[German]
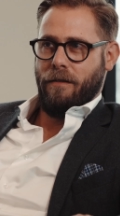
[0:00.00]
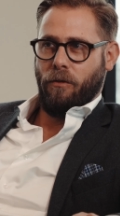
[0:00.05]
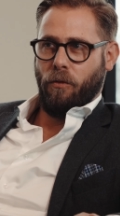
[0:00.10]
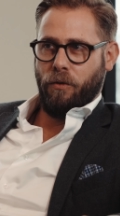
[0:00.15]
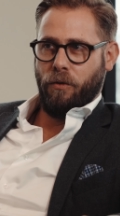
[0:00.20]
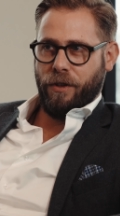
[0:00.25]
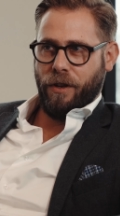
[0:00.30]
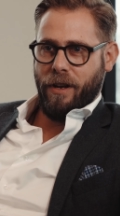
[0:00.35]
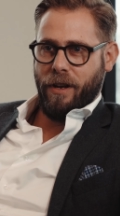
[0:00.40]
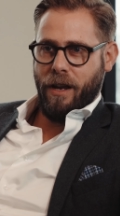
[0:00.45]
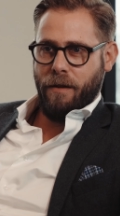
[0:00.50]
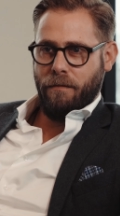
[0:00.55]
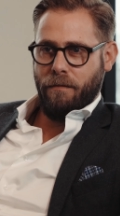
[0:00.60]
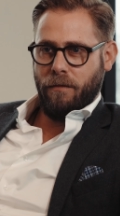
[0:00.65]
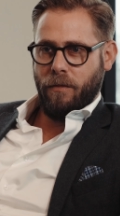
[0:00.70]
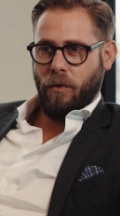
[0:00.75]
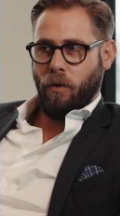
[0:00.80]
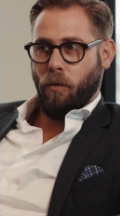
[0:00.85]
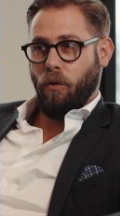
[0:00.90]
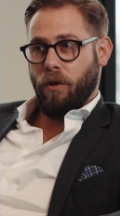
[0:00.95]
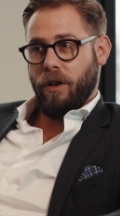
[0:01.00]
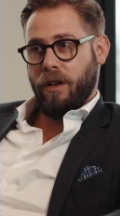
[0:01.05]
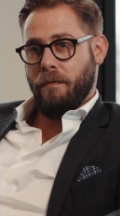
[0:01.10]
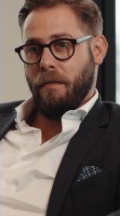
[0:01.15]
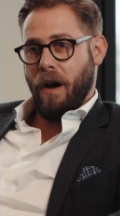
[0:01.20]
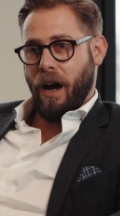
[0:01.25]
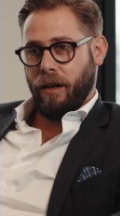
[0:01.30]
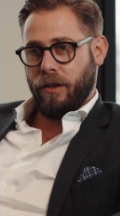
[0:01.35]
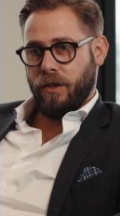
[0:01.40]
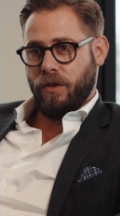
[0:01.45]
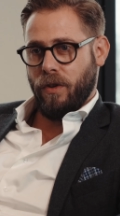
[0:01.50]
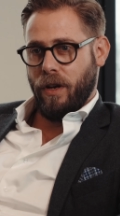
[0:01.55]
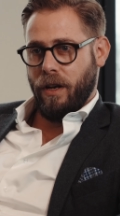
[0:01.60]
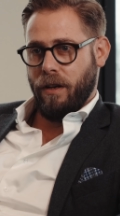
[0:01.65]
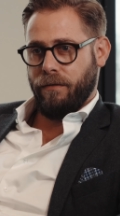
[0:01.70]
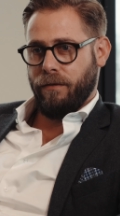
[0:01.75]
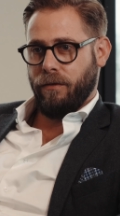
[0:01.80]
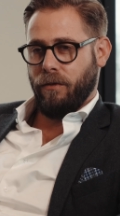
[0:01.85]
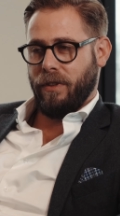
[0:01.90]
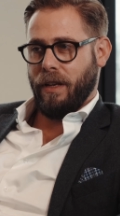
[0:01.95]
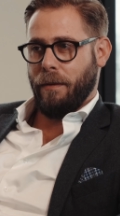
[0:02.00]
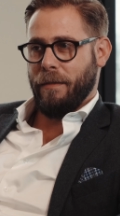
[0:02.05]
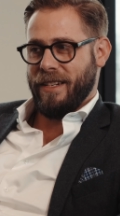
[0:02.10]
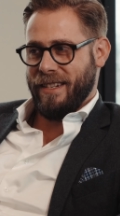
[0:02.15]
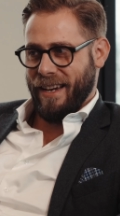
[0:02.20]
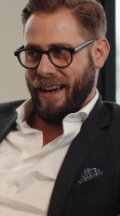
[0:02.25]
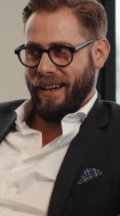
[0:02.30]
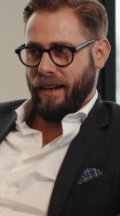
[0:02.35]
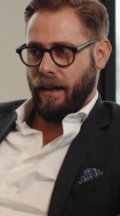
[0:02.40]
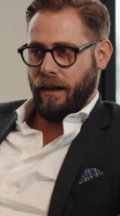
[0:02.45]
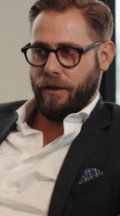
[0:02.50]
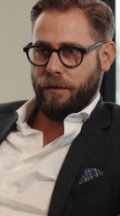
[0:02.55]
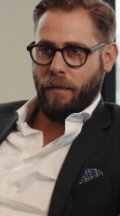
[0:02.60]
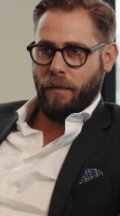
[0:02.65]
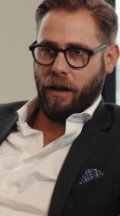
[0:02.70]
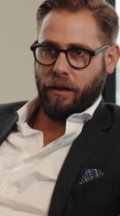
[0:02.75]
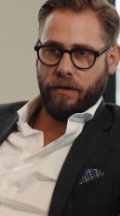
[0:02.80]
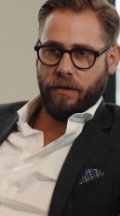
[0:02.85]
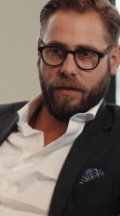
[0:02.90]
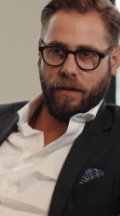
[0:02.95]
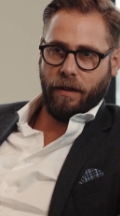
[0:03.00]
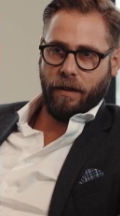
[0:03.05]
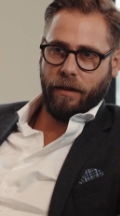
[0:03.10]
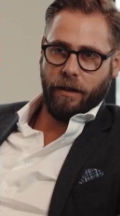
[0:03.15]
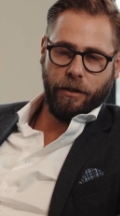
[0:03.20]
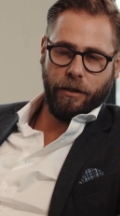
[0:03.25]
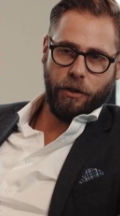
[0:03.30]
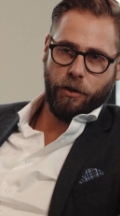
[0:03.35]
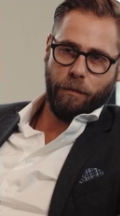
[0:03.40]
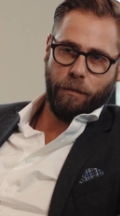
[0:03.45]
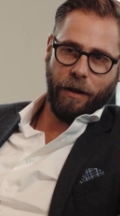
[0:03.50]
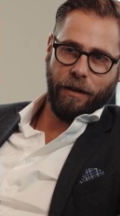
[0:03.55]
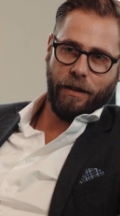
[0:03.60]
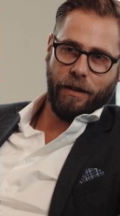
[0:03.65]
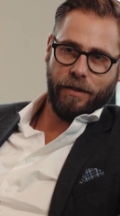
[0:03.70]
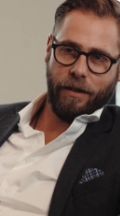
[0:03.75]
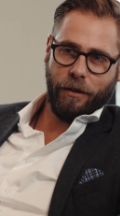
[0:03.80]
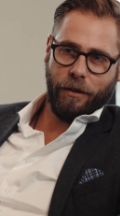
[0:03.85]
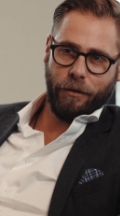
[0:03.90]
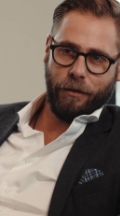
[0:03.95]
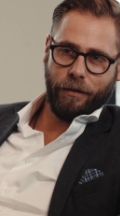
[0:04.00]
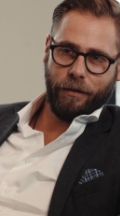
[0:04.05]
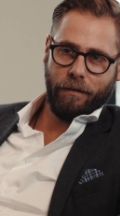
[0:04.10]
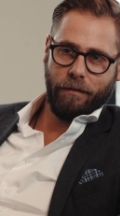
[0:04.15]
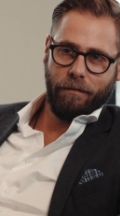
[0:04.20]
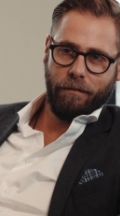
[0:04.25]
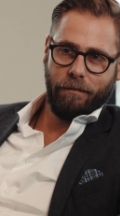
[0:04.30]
Unternehmen oder dem Markt zu helfen und damit Teil eines Marktes zu sein, der nicht spannender sein könnte.